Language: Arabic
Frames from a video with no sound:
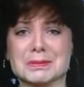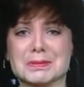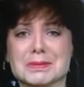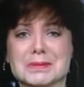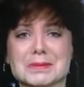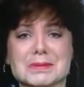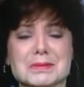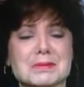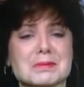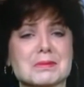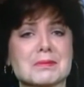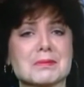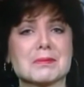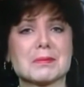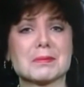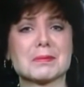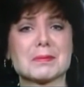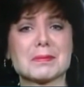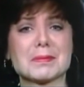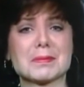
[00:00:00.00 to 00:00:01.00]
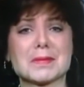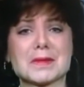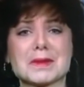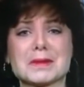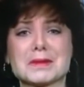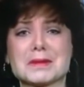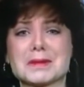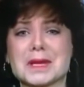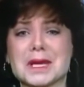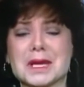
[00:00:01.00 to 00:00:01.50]
ان البوليس يجي بسرعه عشان
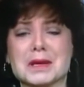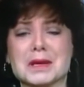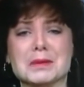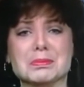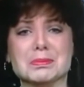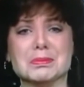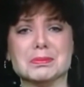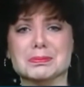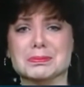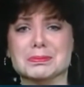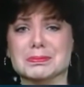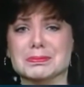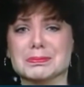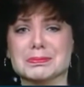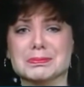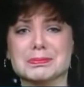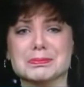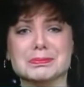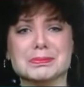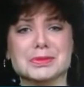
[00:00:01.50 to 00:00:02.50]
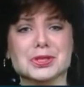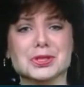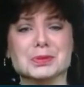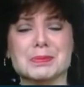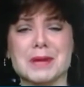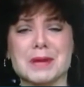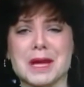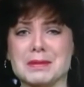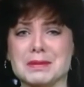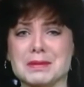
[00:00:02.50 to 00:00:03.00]
يلحق يشوف بنتهم اللي اتخطفت
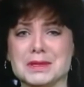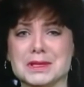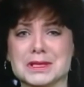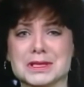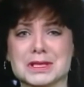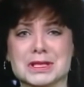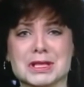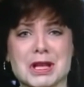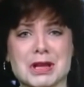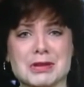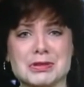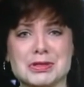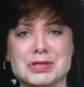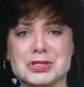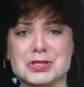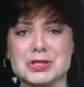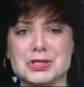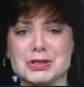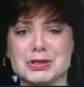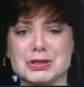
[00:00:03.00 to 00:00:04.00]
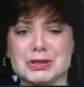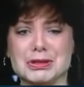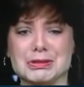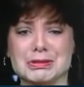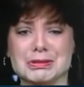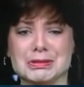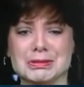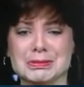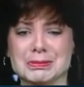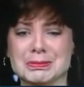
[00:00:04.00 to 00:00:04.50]
وان في
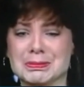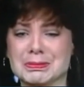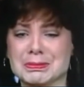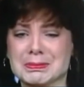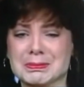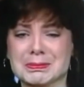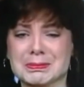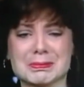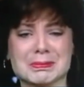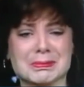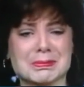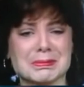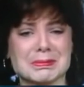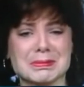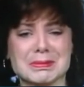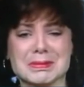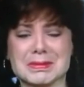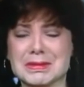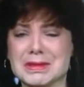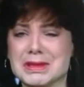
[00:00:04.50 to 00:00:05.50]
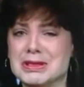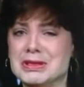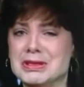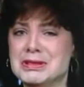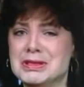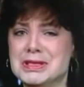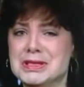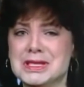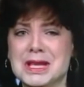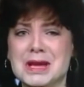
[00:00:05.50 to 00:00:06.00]
رساله لطلب فديه كانت
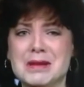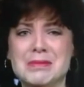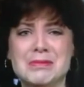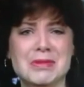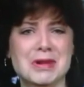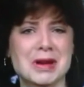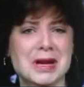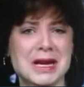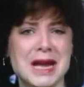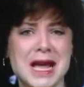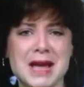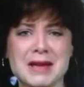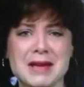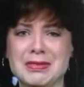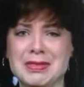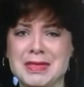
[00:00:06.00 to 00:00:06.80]
متسابه عندهم في البيت